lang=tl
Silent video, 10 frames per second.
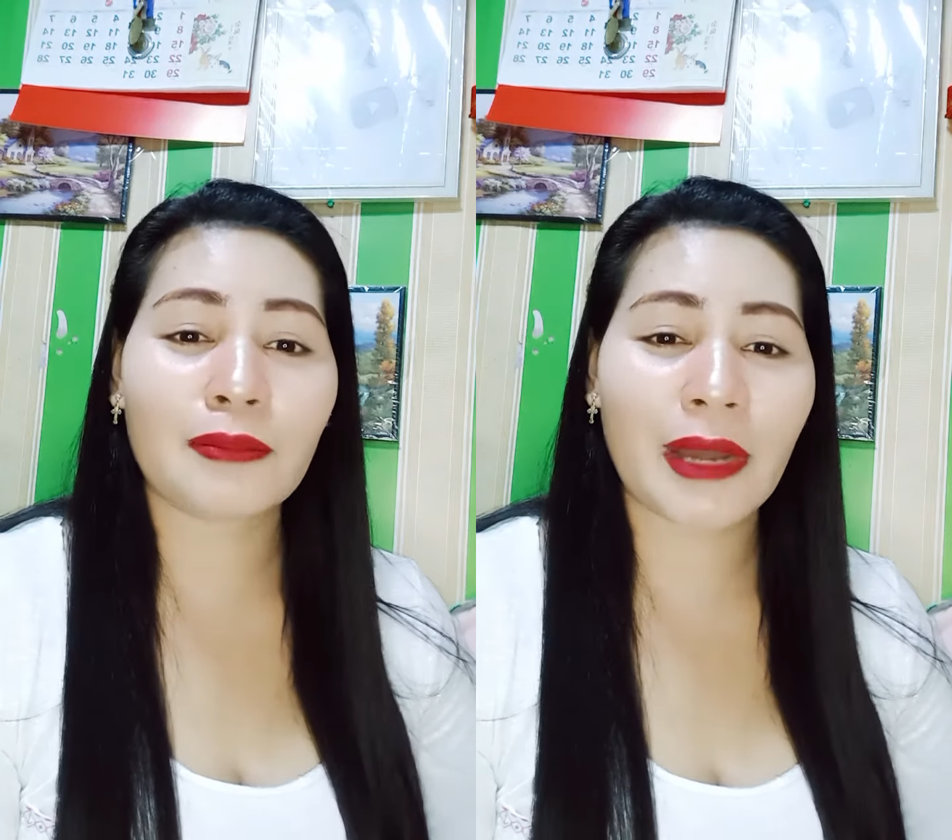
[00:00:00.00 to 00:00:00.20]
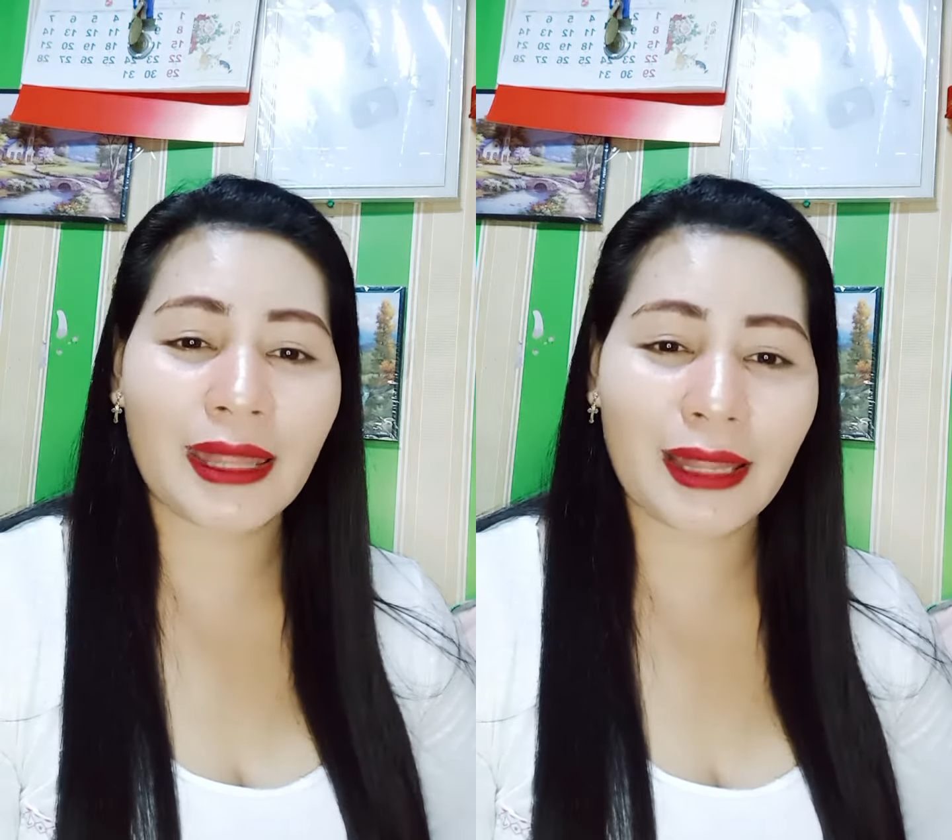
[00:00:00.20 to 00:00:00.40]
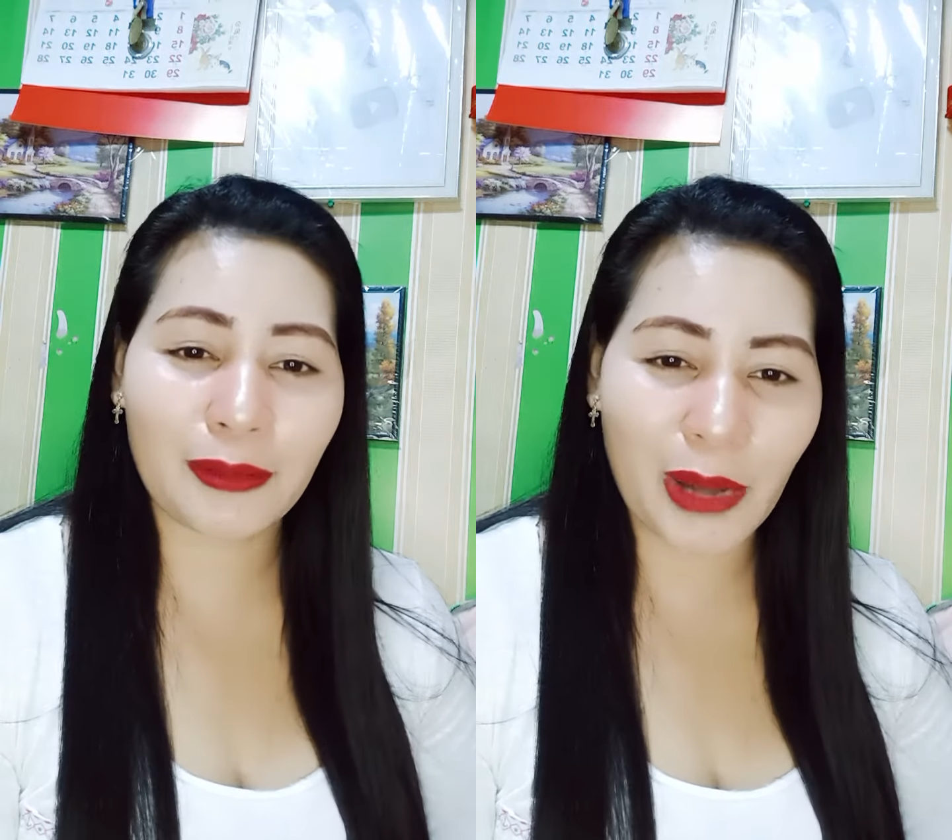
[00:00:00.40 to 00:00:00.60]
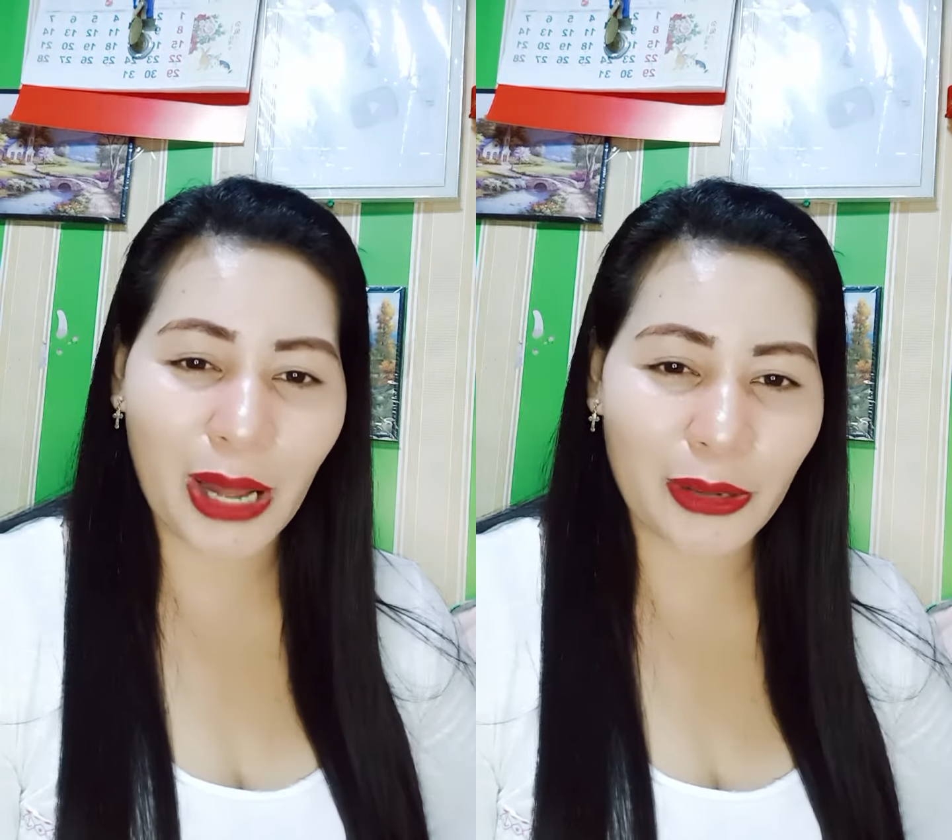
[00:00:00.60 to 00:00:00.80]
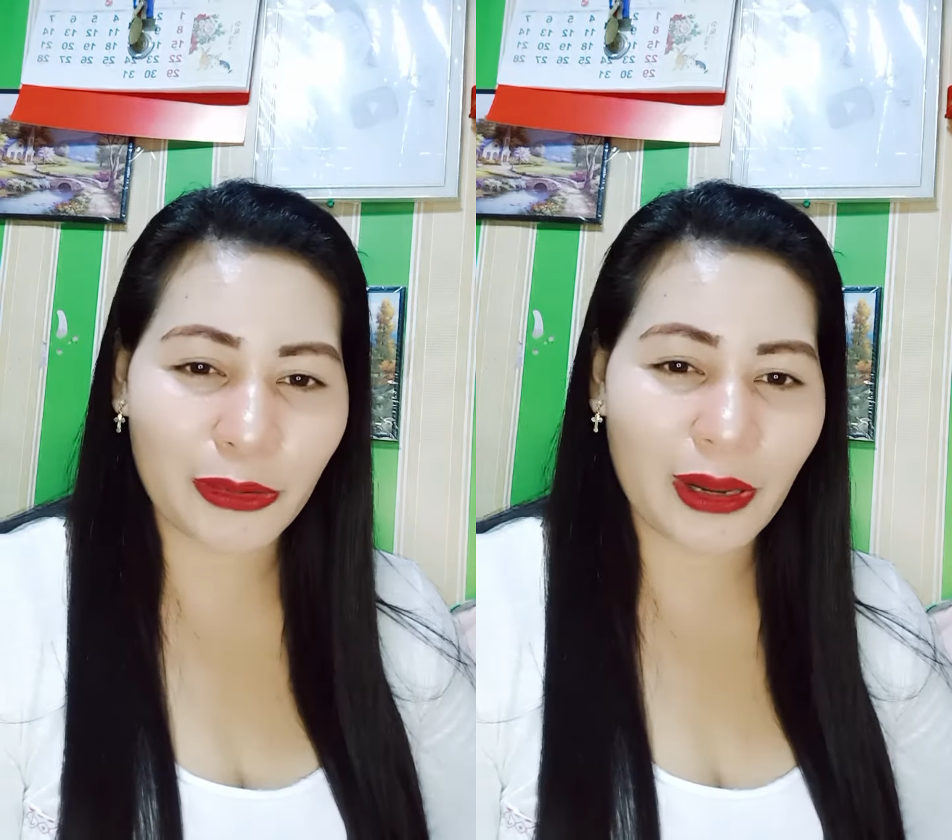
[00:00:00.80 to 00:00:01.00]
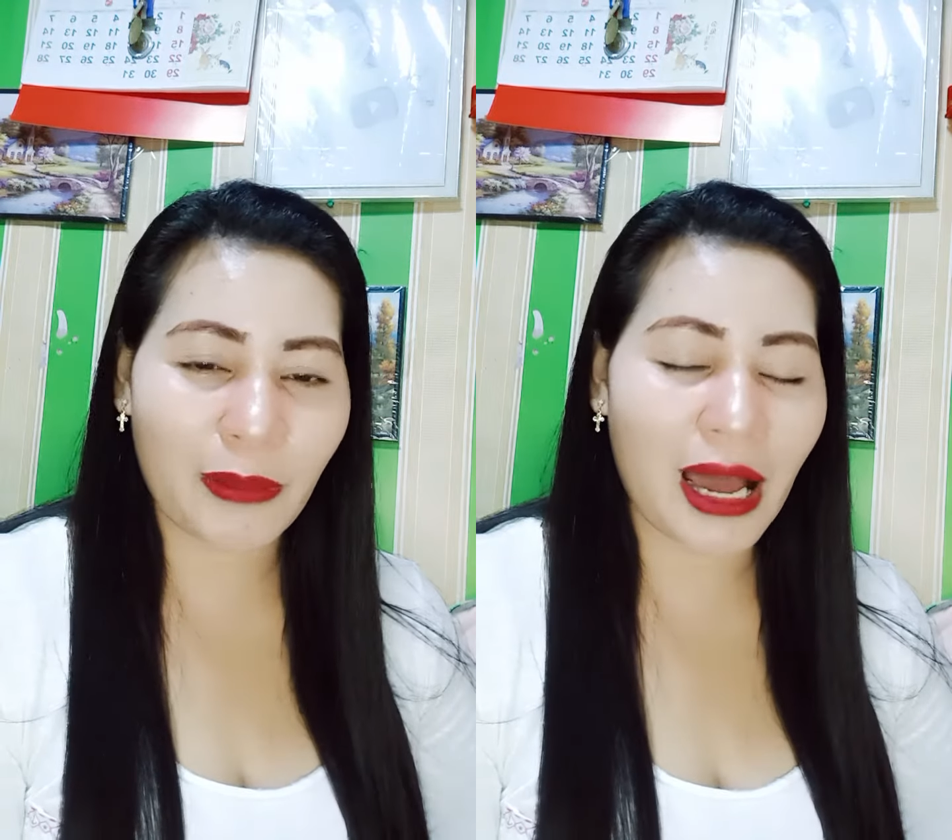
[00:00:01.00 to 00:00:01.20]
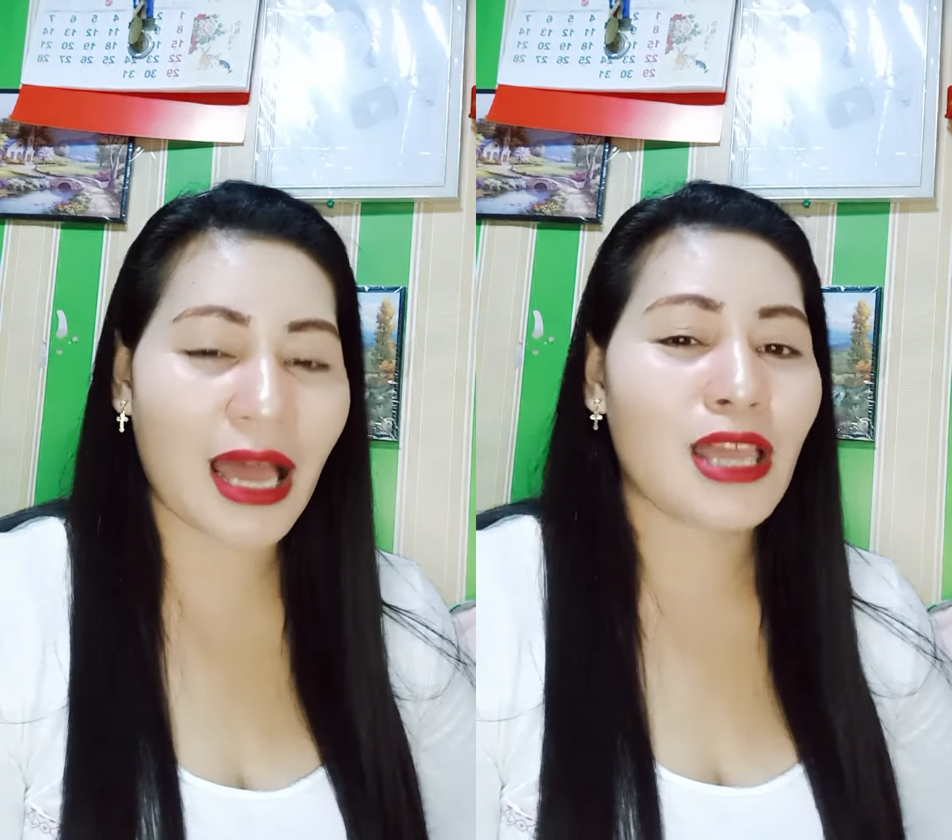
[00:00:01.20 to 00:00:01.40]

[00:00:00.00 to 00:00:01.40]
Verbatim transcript: may nagbago na ba?